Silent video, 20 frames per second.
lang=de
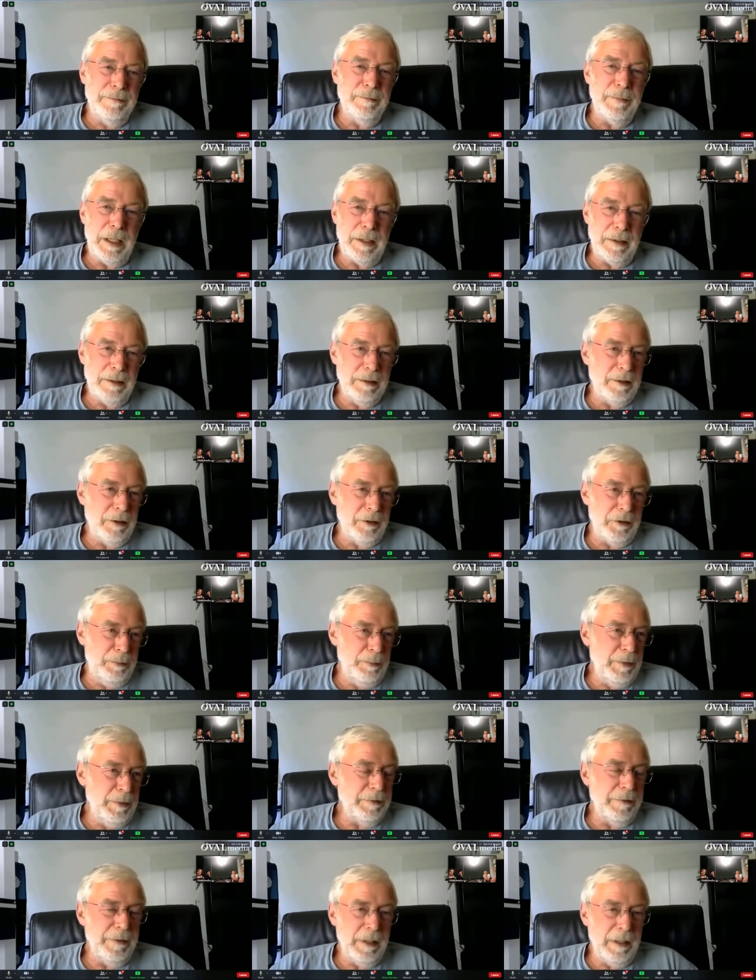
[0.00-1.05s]
machen das
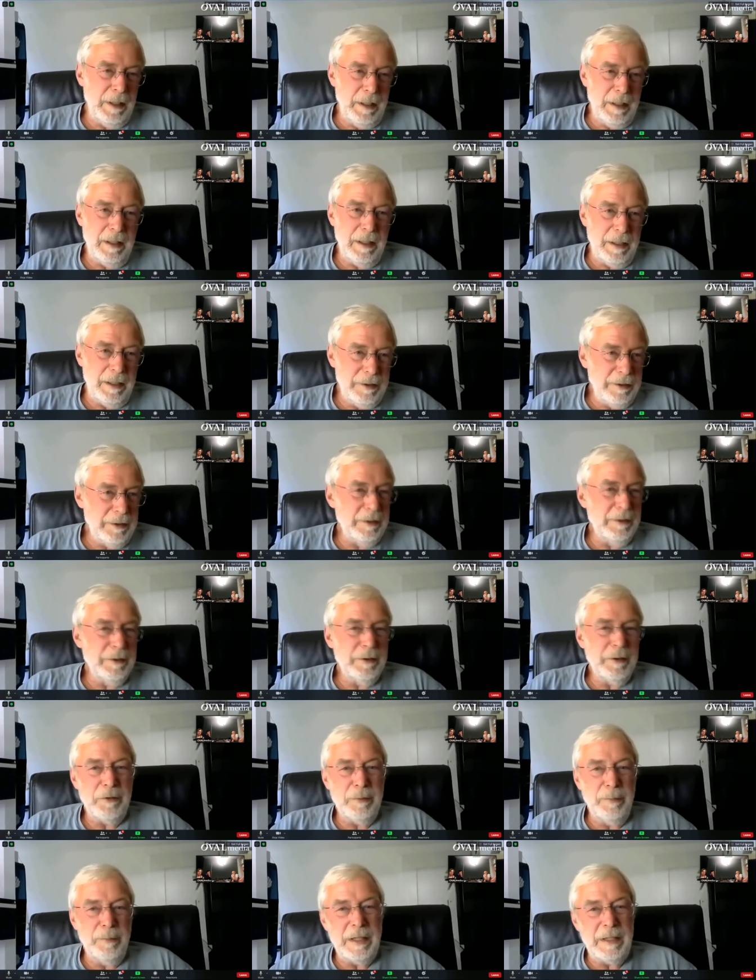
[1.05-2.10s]
mit, weil alle anderen
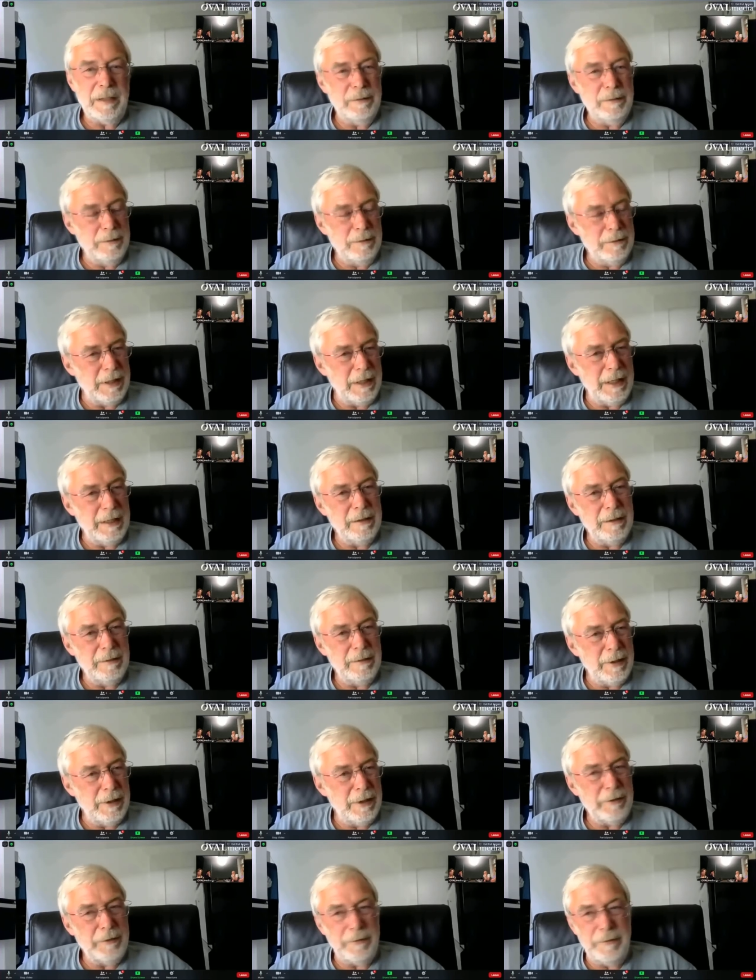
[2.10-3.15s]
das machen und keiner
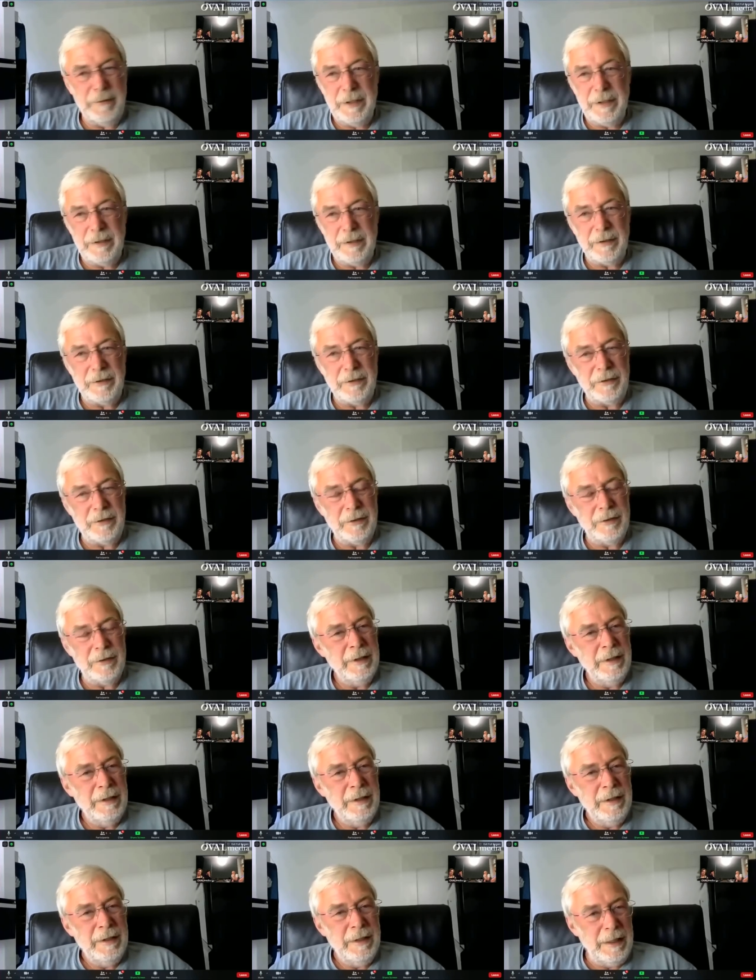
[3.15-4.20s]
weiß, wie er das
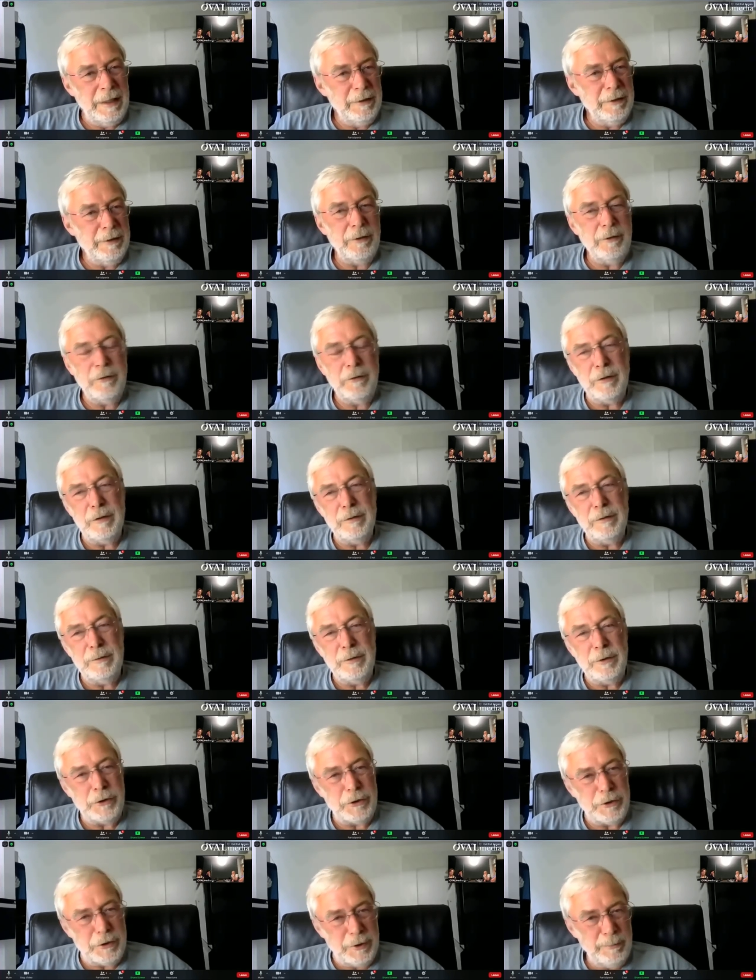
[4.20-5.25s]
ändern soll. Und
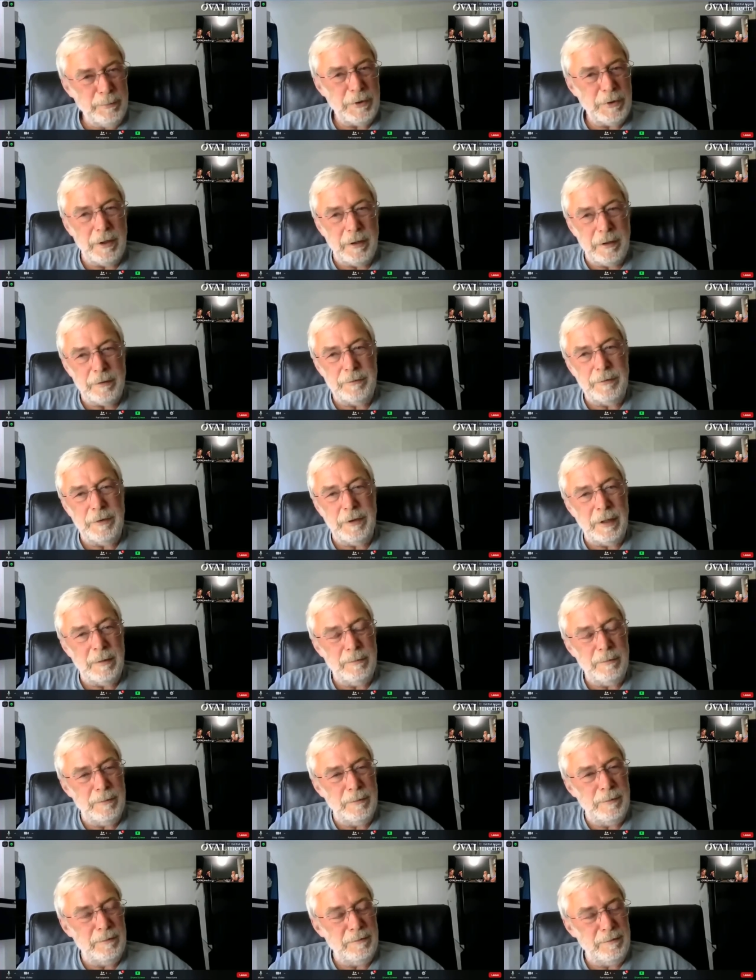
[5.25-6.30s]
das stimmt ja auch. Wir
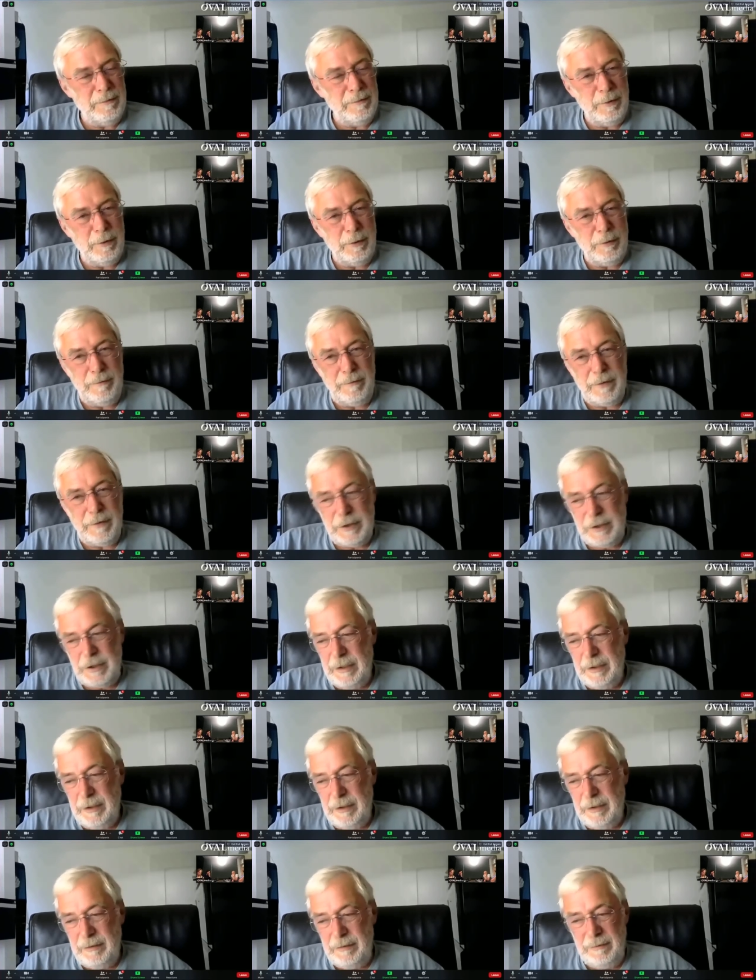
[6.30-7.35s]
haben doch
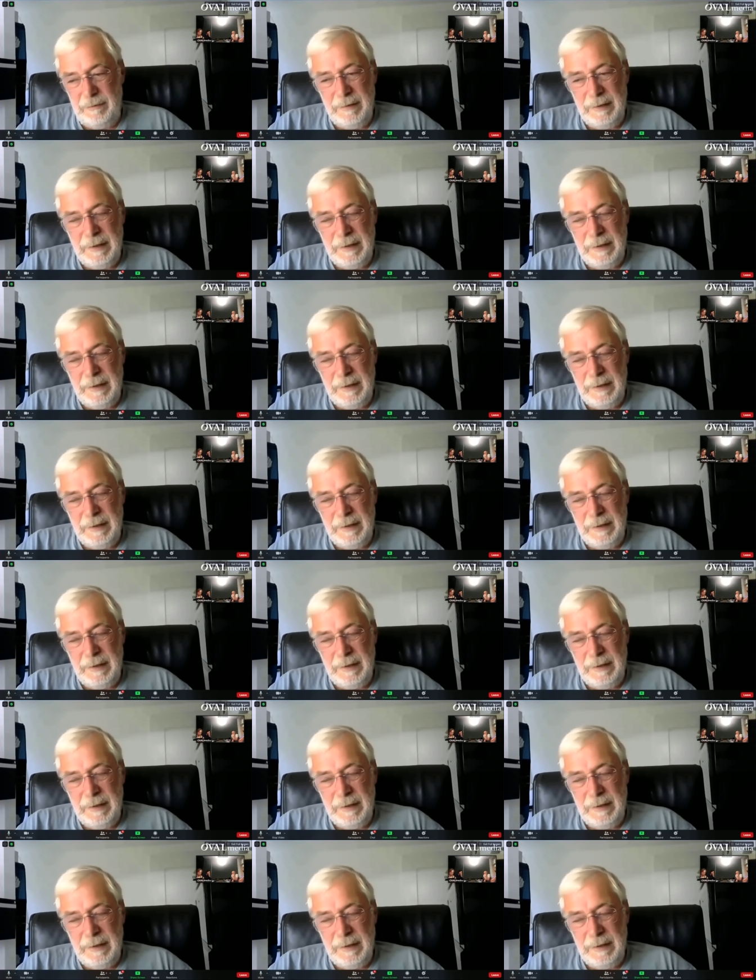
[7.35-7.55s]
wahrscheinlich,